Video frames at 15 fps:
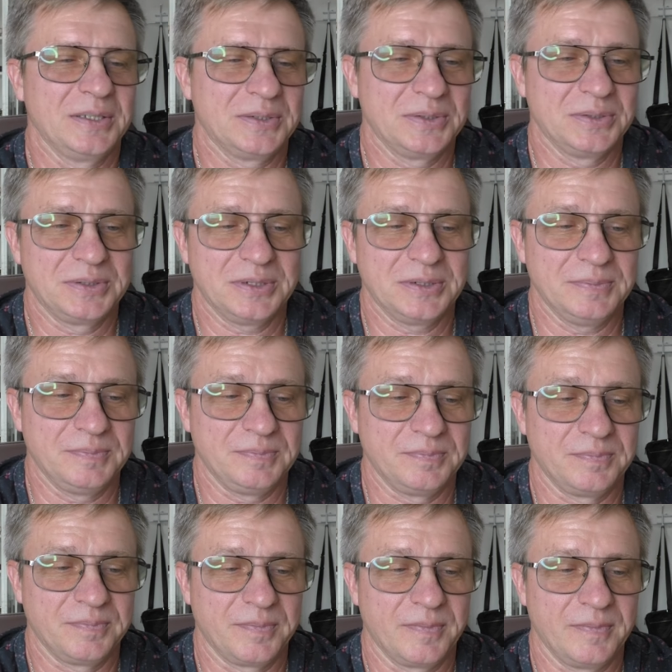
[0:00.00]
Кто-то,
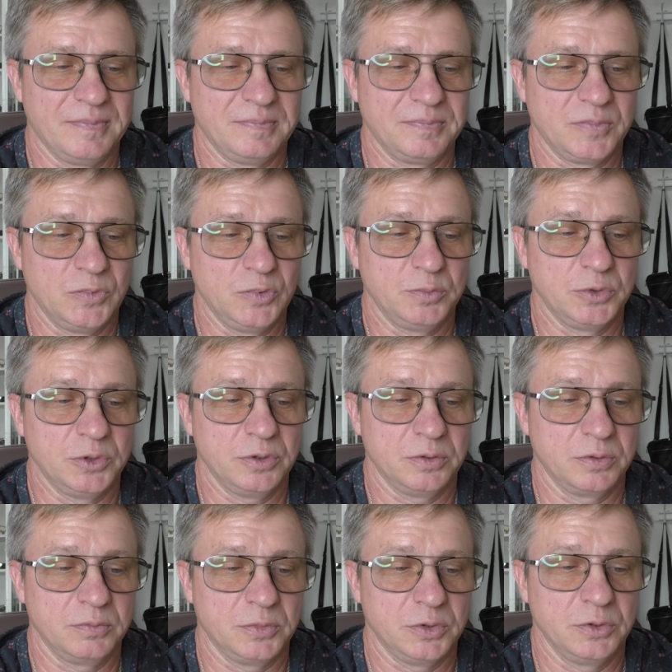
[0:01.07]

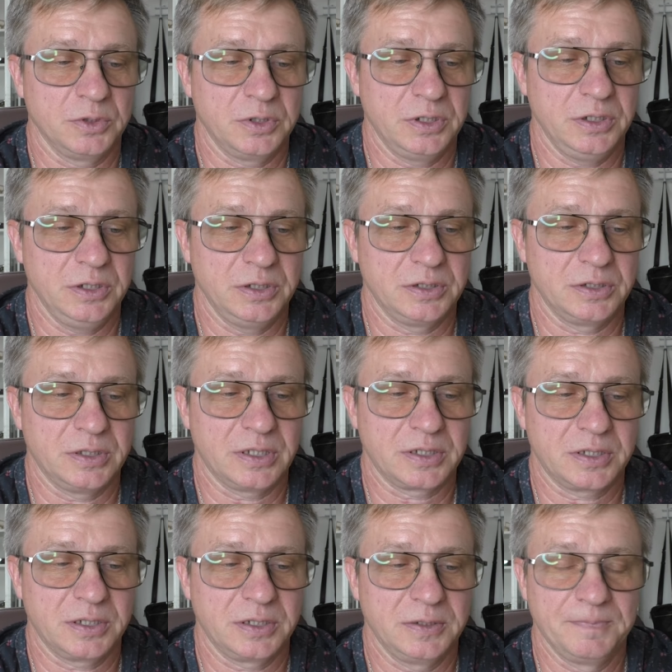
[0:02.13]
ну, многие из
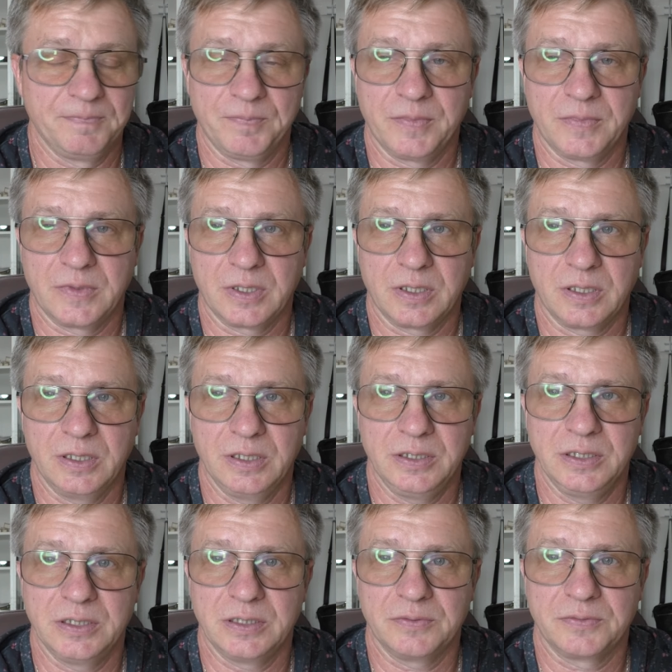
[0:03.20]
наших
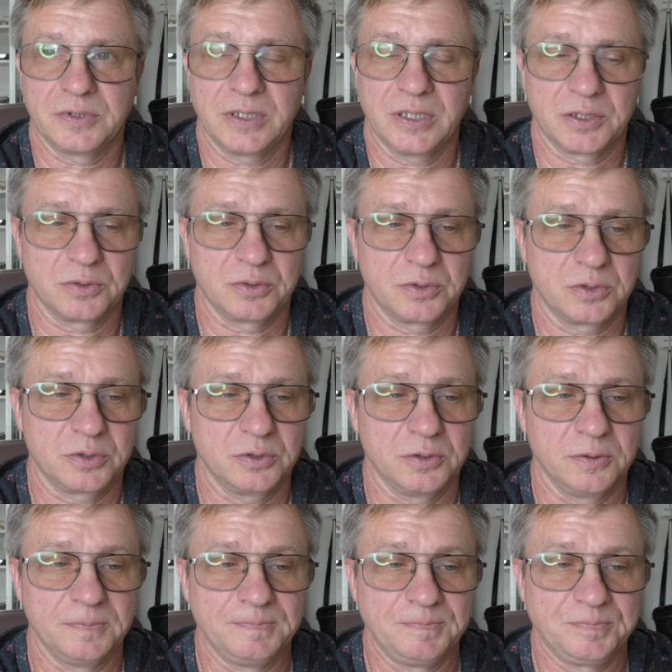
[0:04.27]
клиентов скажут, что